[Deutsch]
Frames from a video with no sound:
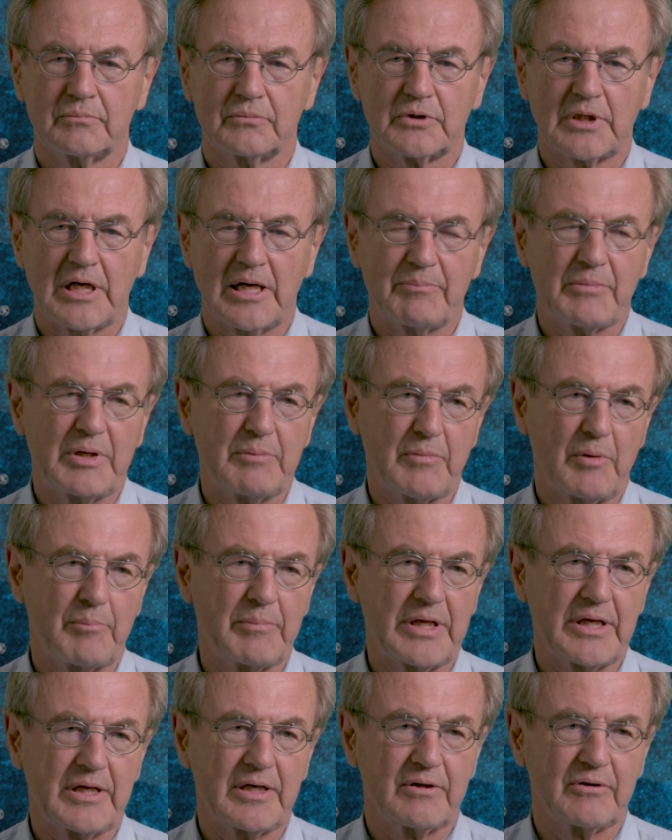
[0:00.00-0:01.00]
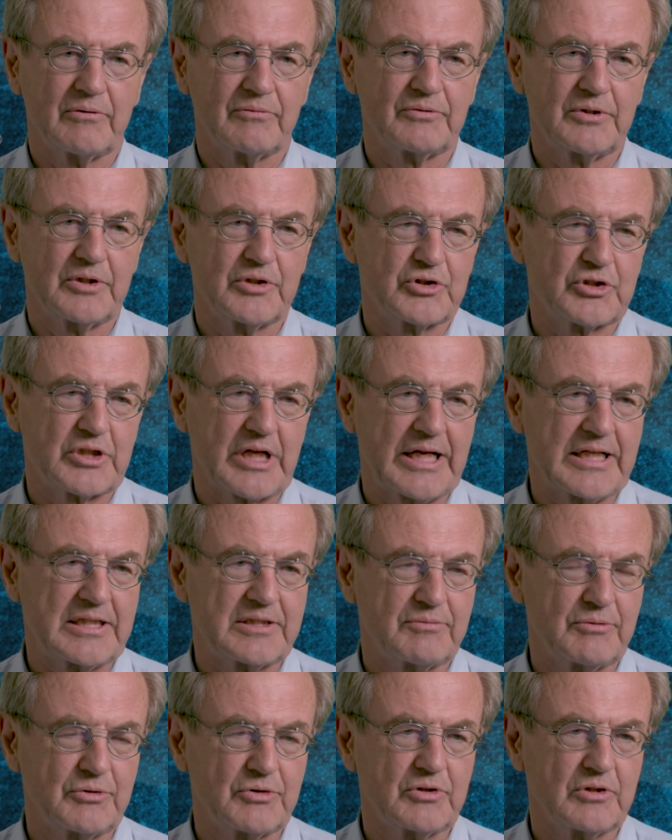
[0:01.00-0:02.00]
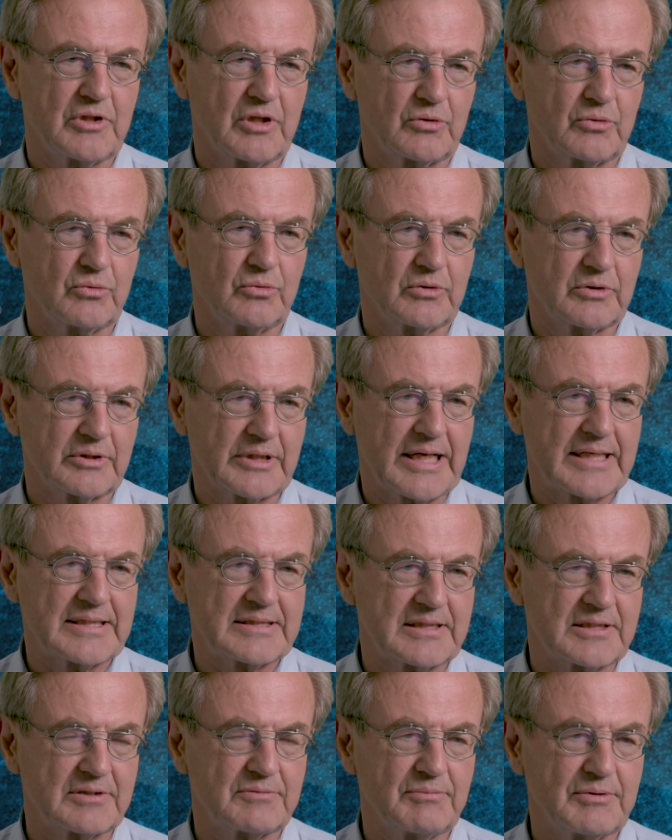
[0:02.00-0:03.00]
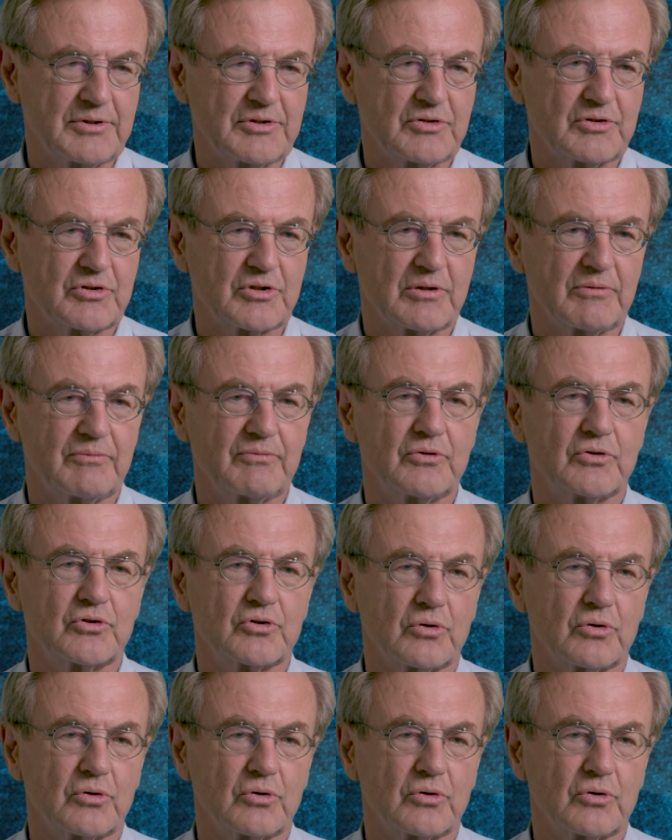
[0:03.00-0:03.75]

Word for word: kam immer mehr auf den Streit zwischen Natur- und Geisteswissenschaften,